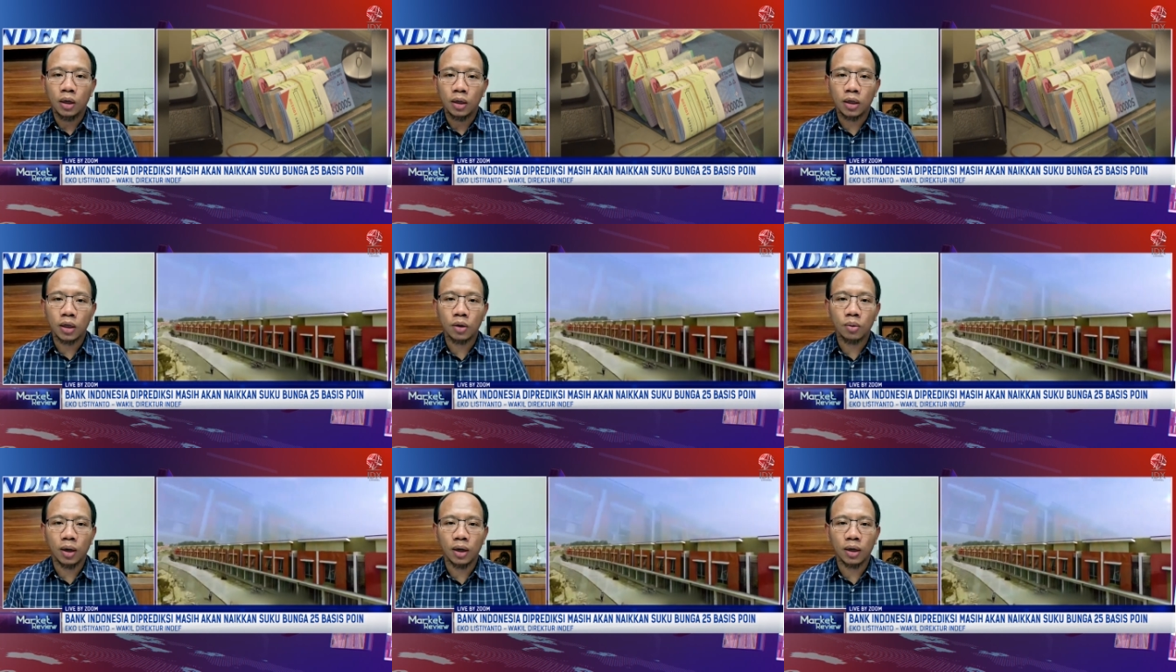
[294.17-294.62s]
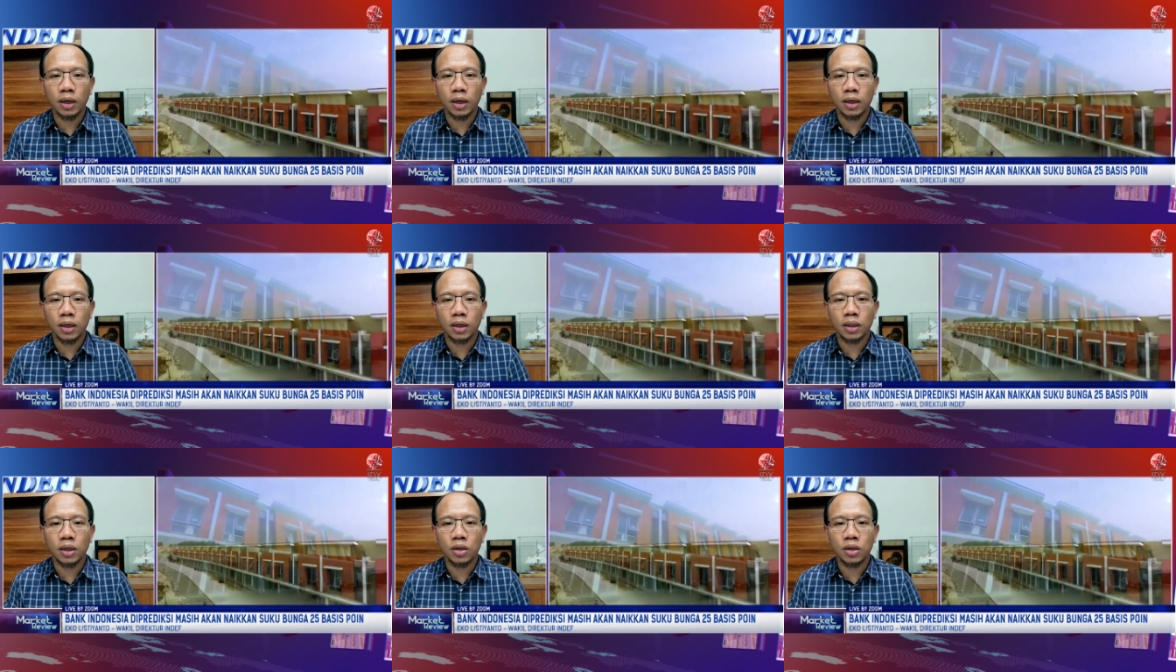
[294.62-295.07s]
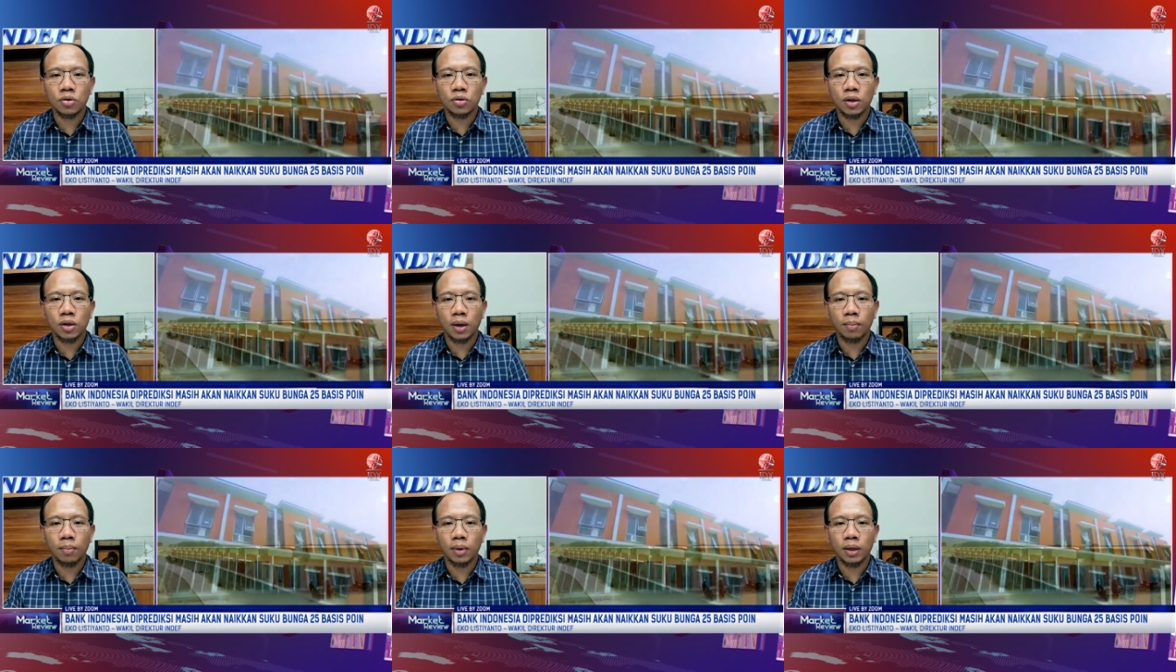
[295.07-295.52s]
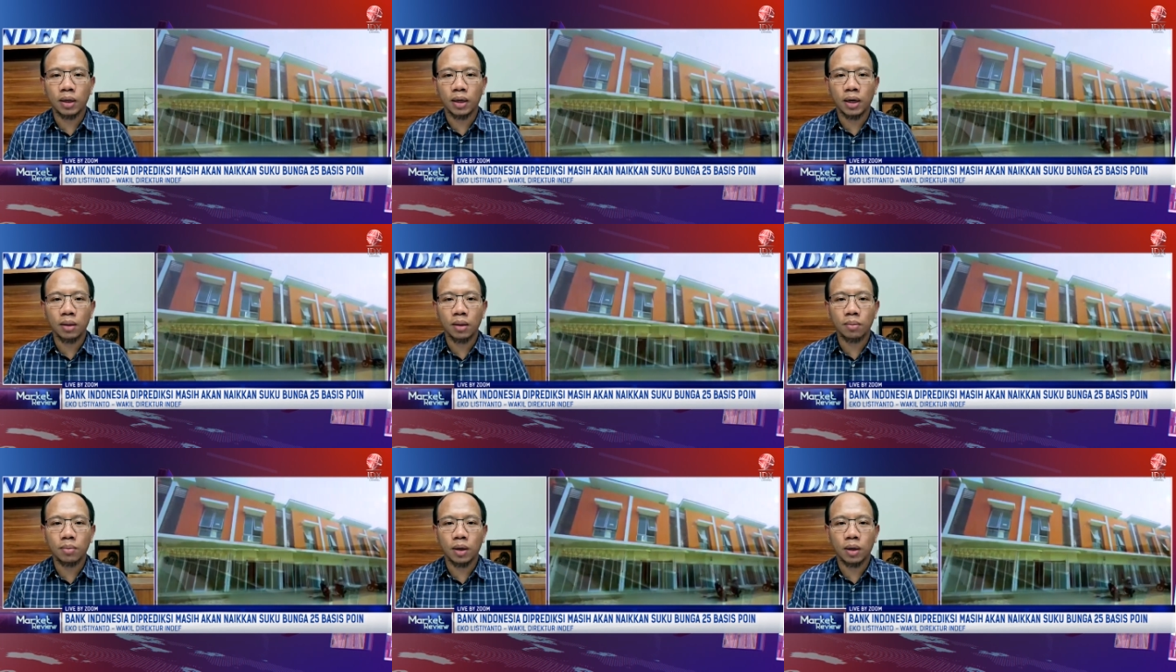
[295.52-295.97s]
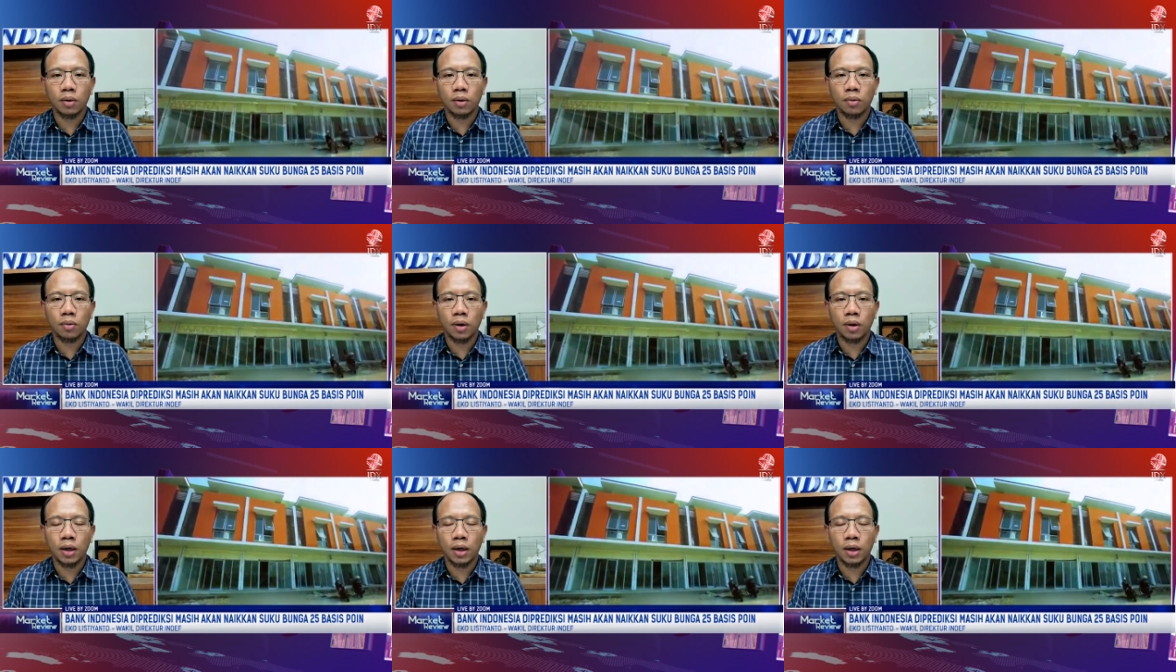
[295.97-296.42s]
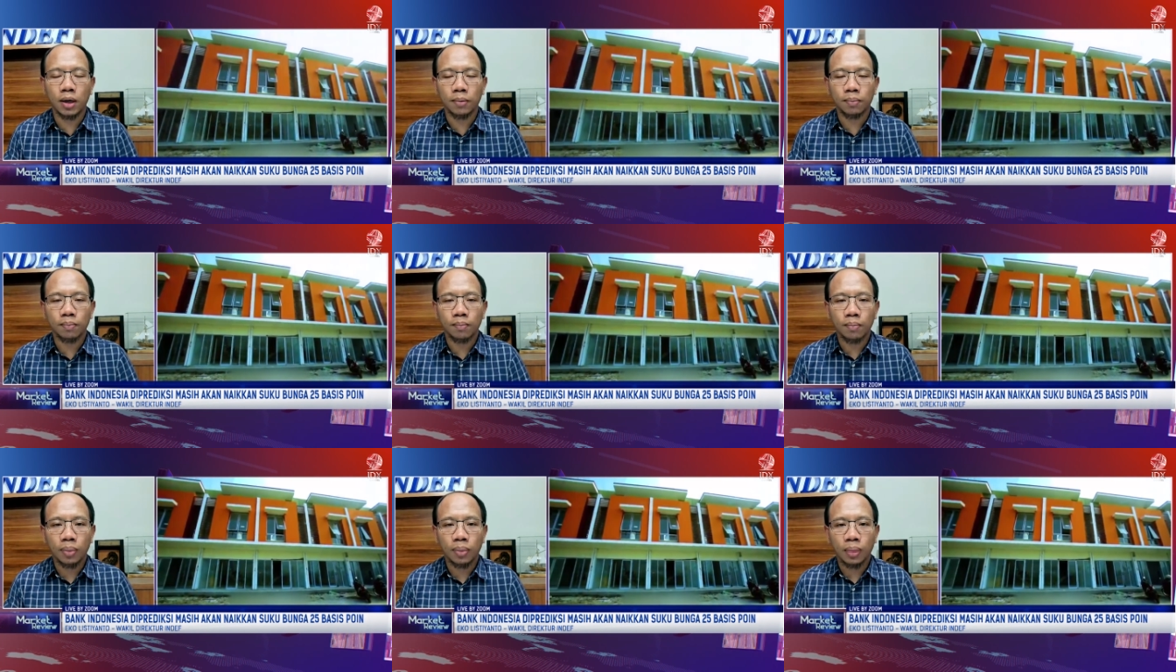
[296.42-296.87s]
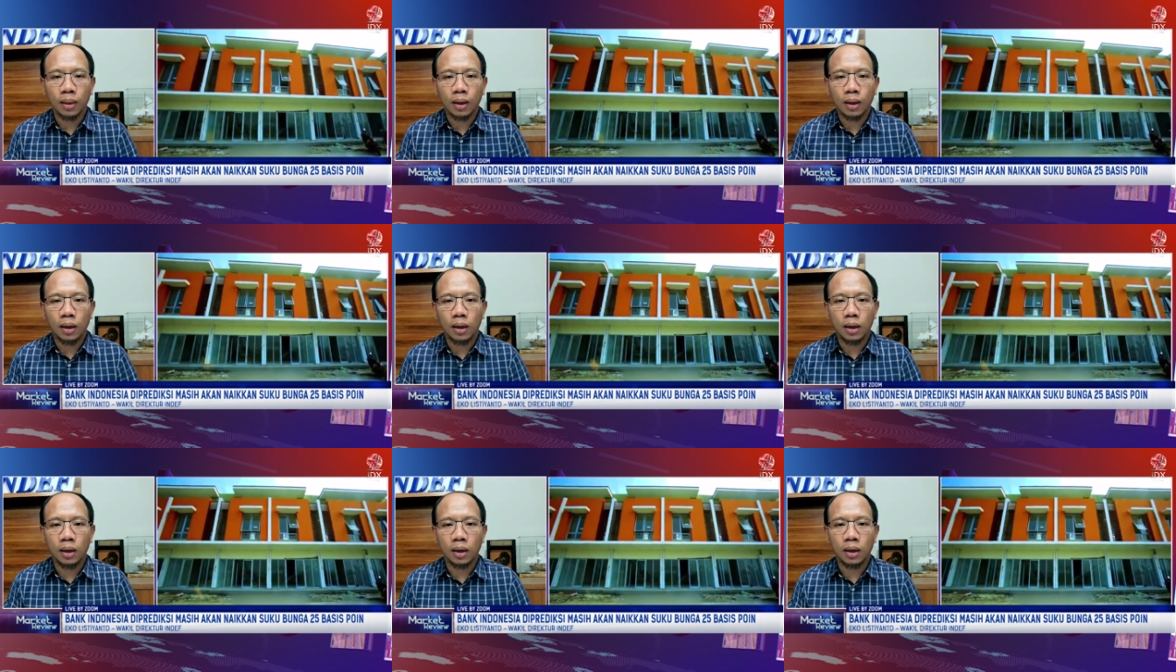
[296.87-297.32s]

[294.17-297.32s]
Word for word: Di luar itu sebetulnya kita juga melihat bahwa